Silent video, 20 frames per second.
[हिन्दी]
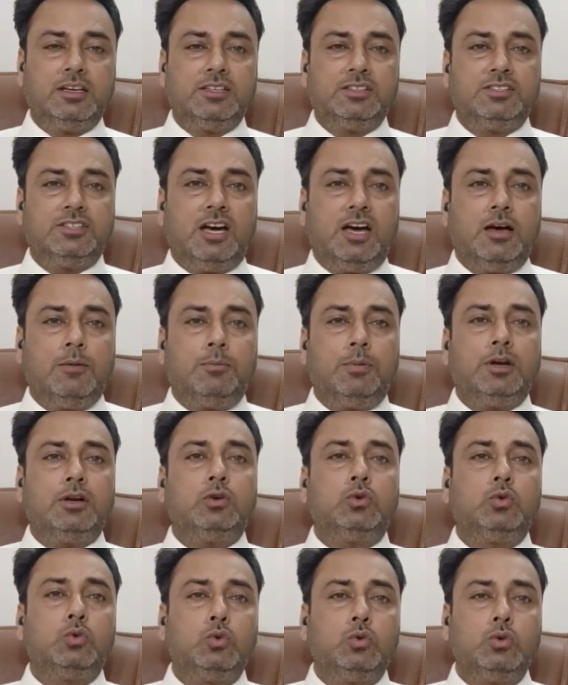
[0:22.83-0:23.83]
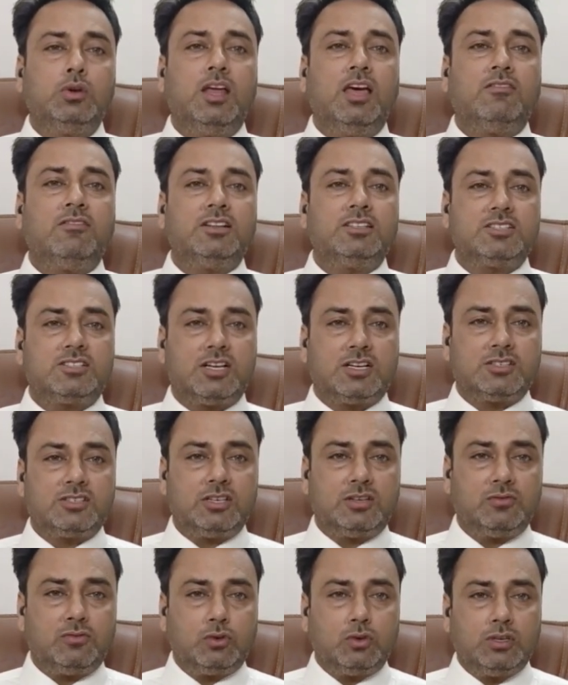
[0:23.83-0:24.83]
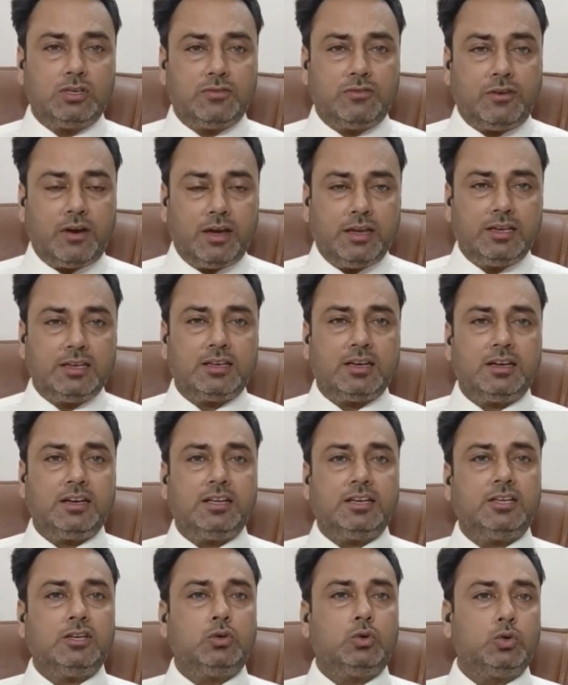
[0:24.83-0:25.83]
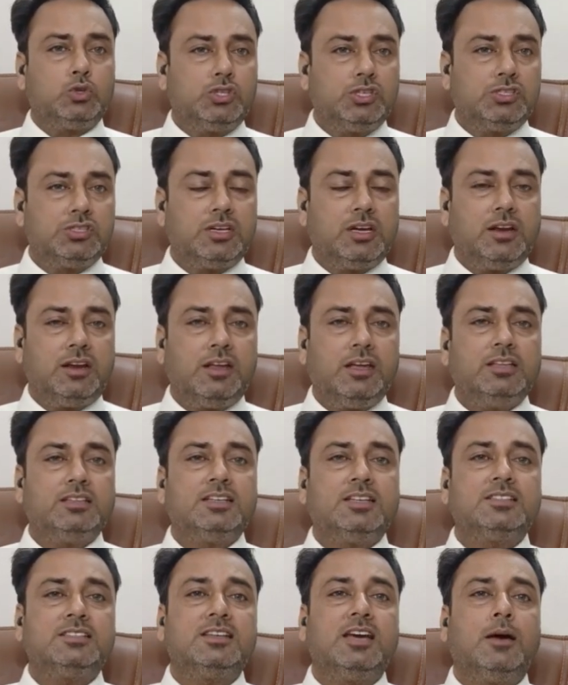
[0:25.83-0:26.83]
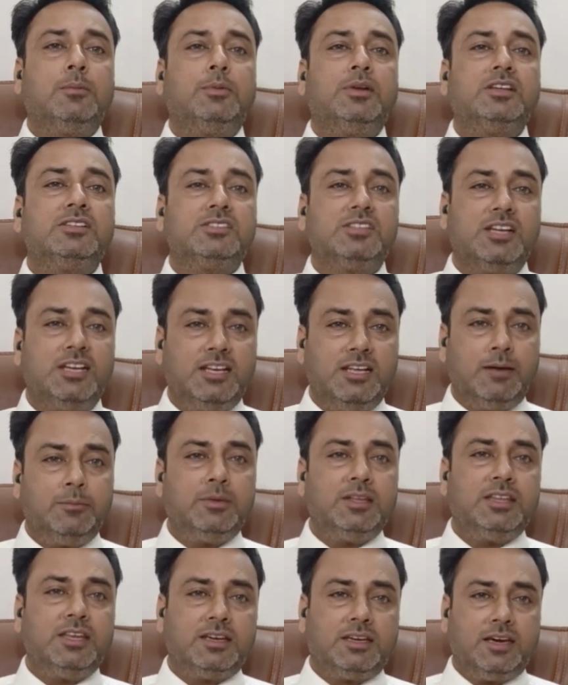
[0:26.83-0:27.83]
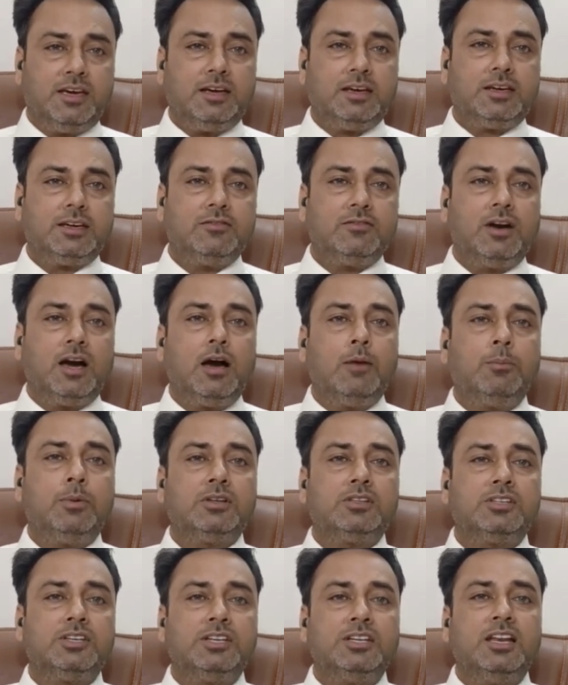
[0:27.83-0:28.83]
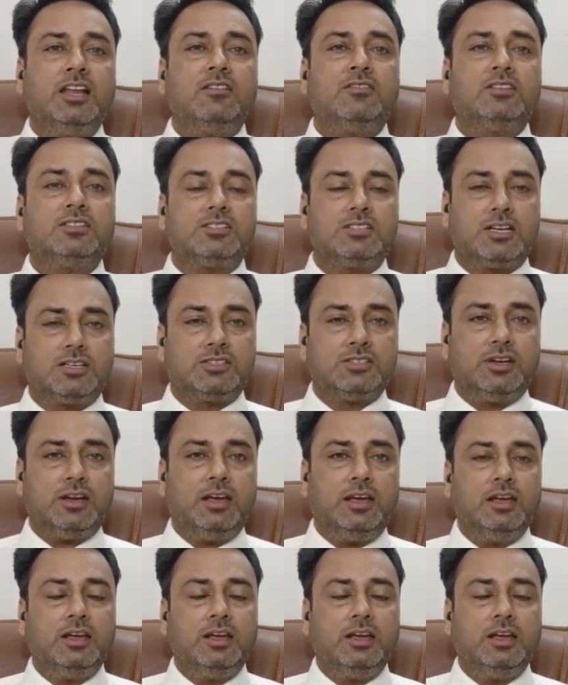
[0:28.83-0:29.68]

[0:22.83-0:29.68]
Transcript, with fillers: जहाँ पर टू लेवल स्ट्रक्चर वो डिफाइन करने की कोशिश कर रहे हैं जैसे आपने ऑस्ट्रेलिया में देखा है कि वहाँ पर थ्री लेवल स्ट्रक्चर है